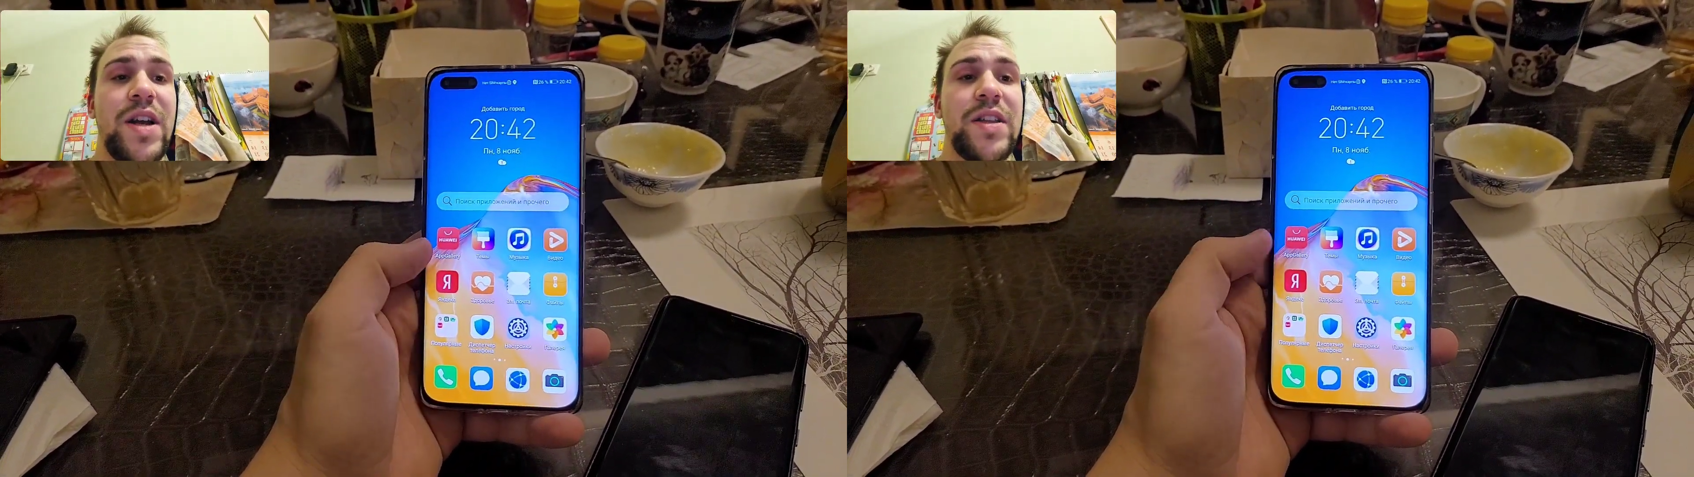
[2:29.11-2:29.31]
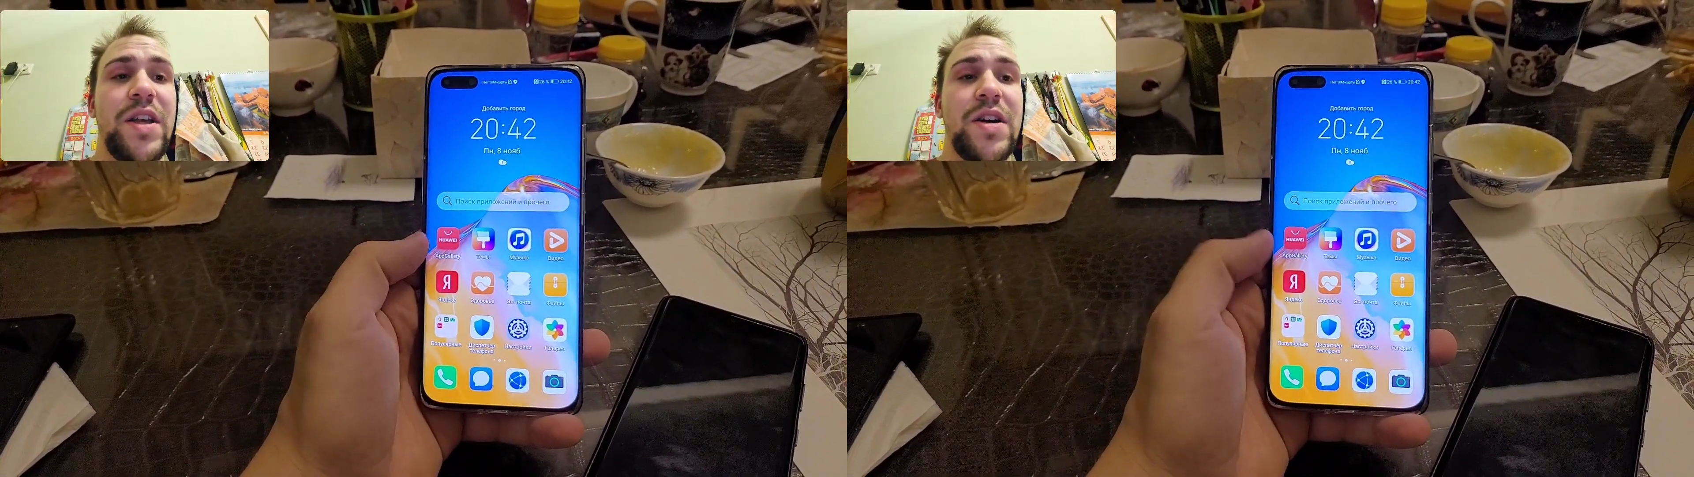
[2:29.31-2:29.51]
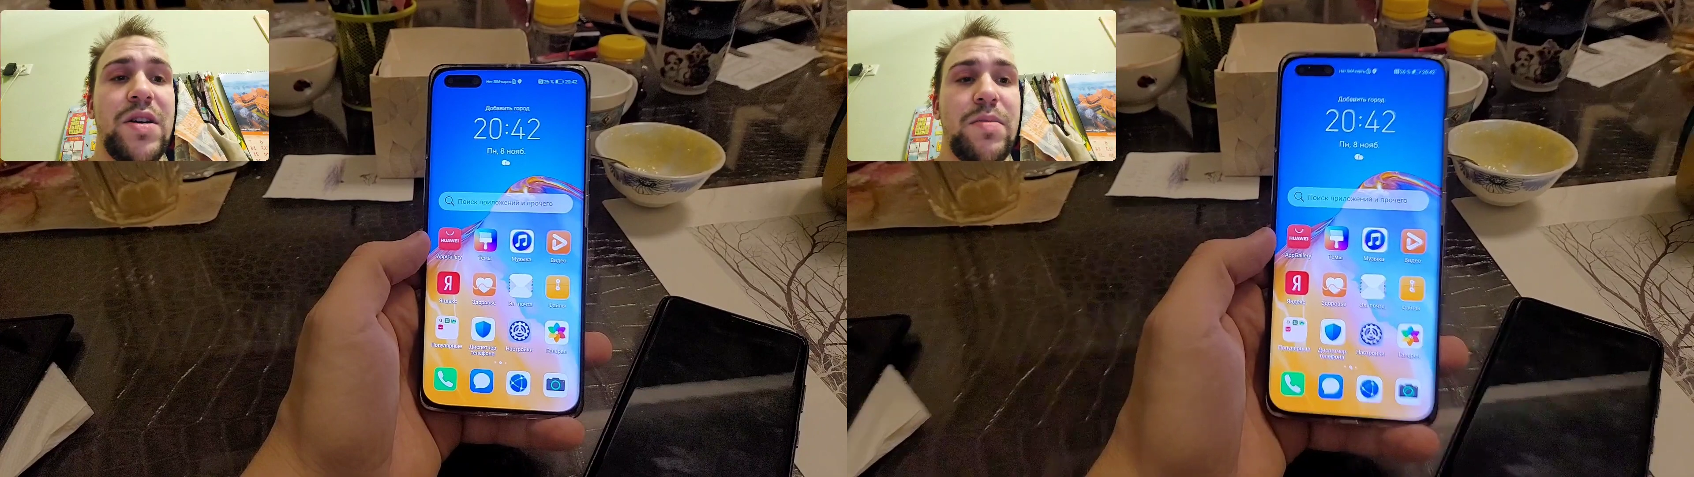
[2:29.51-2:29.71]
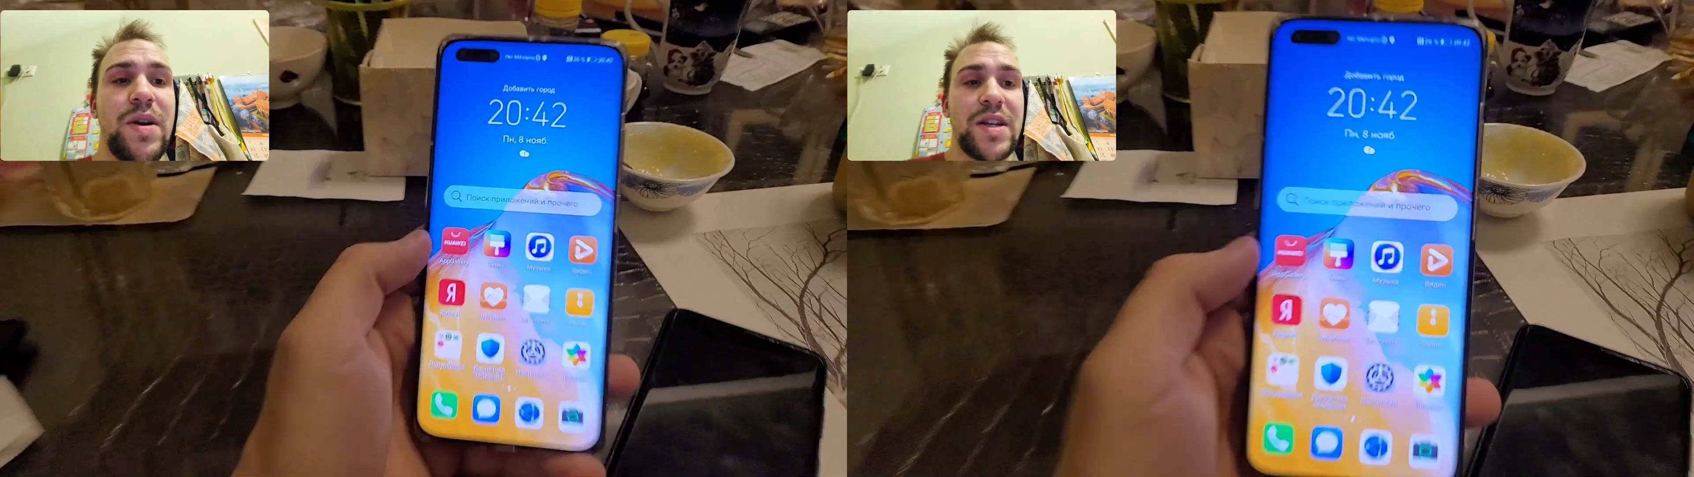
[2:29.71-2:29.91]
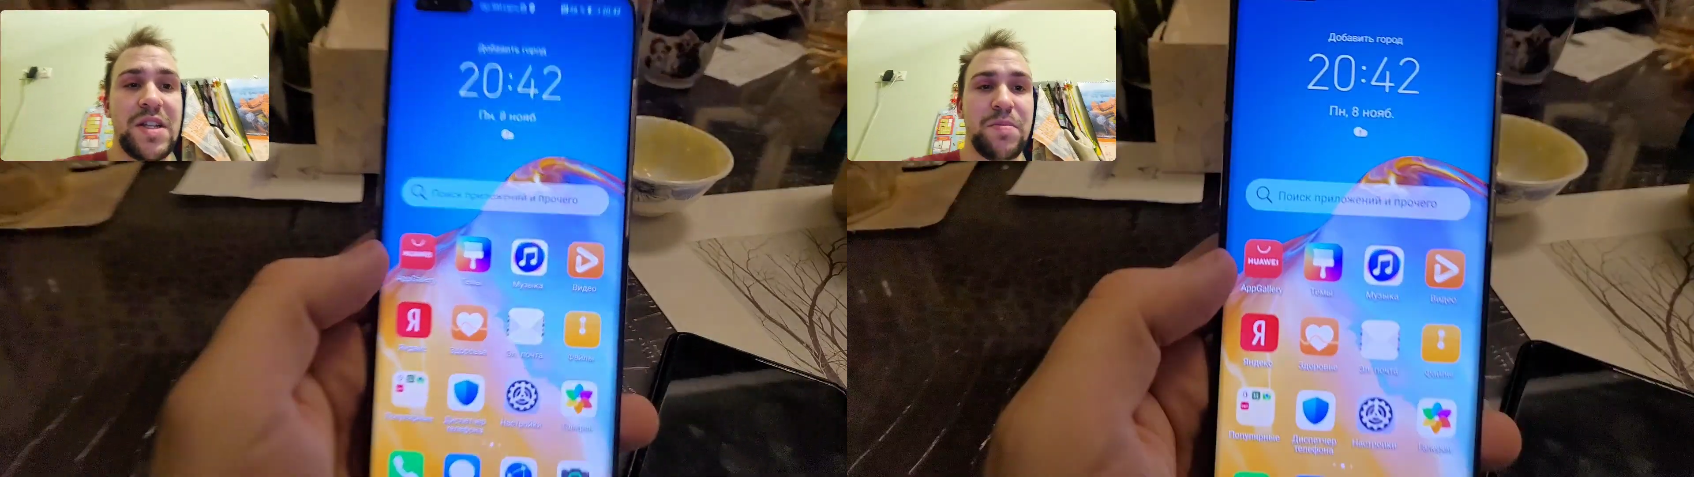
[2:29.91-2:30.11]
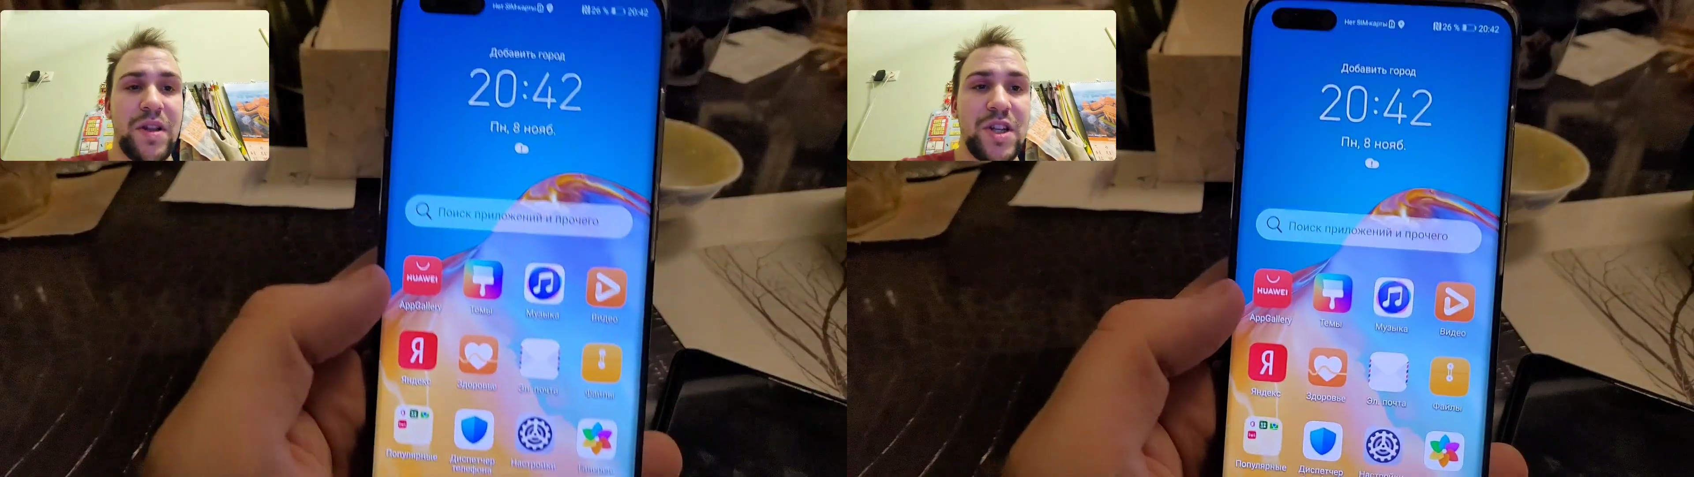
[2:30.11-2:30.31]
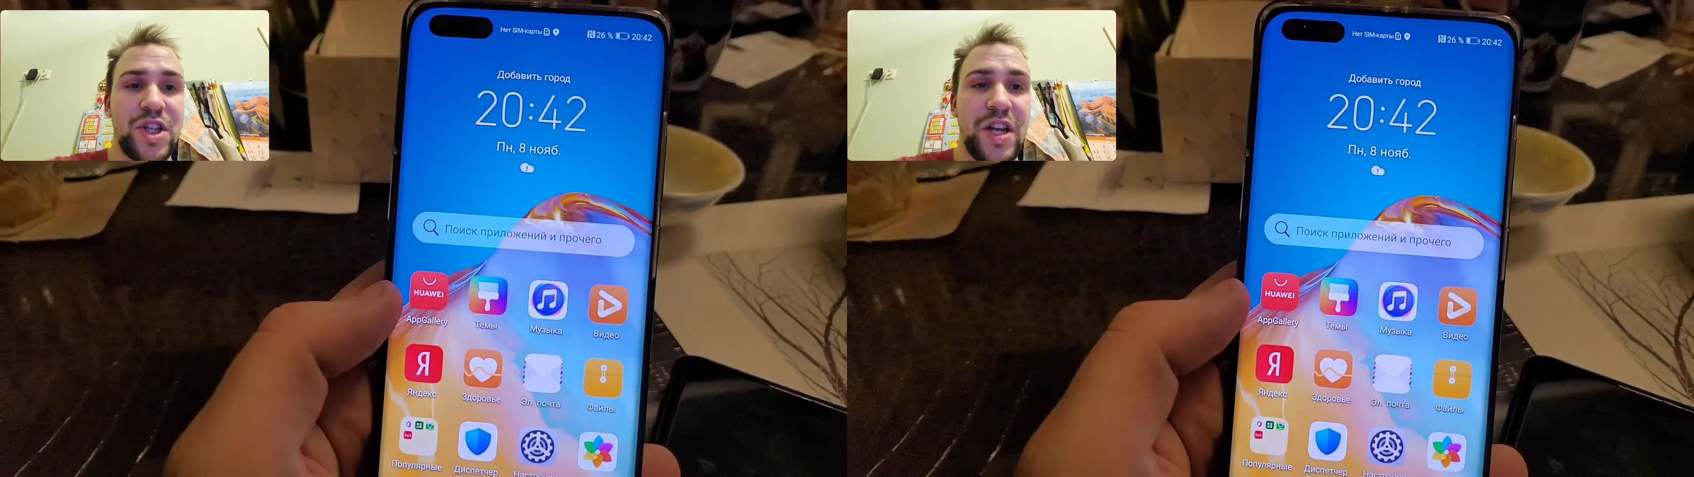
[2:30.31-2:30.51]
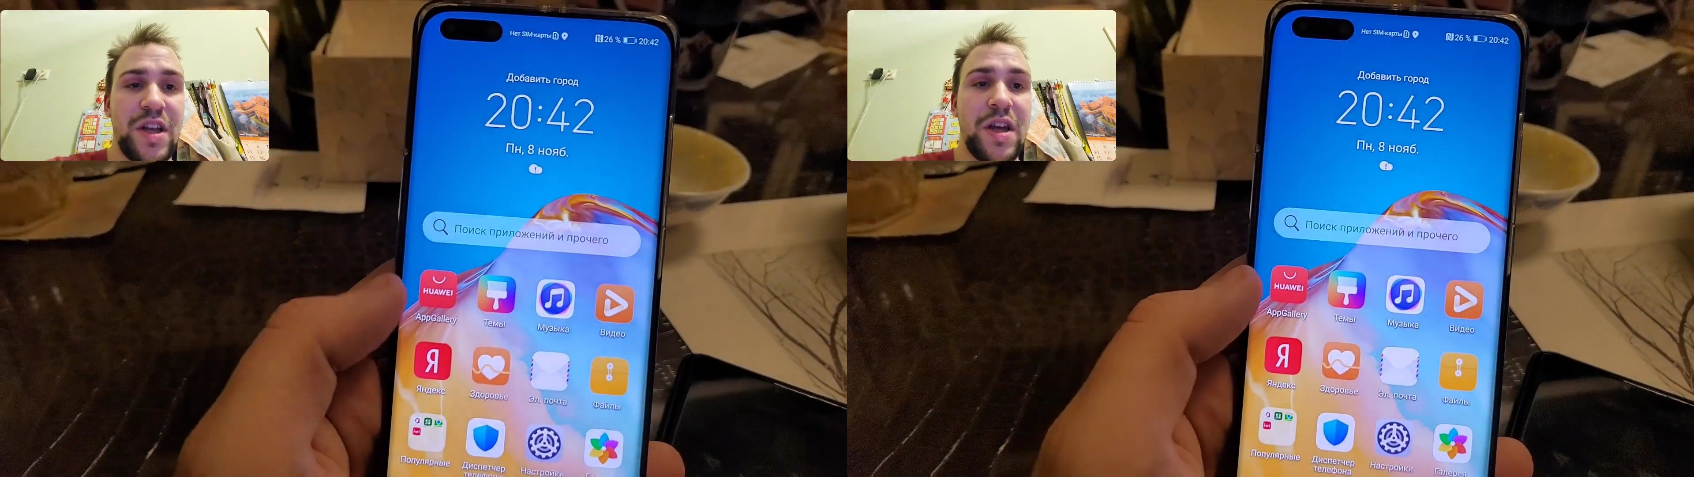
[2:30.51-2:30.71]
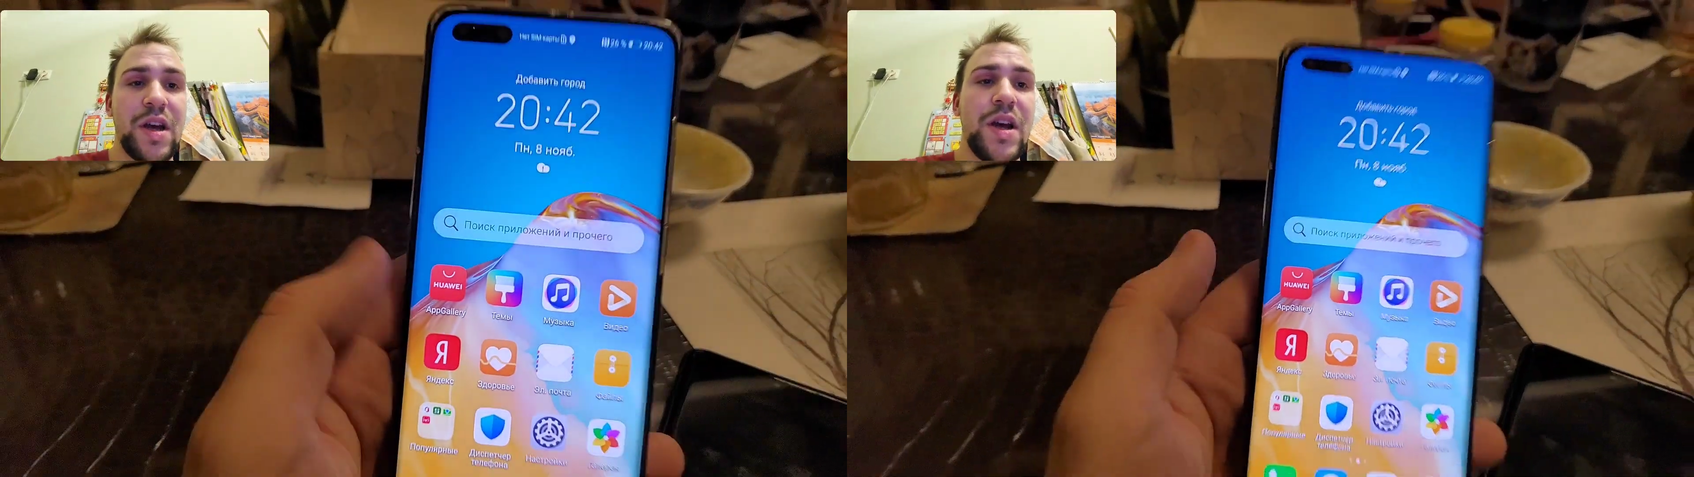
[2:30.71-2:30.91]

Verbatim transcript: это их магазин приложений,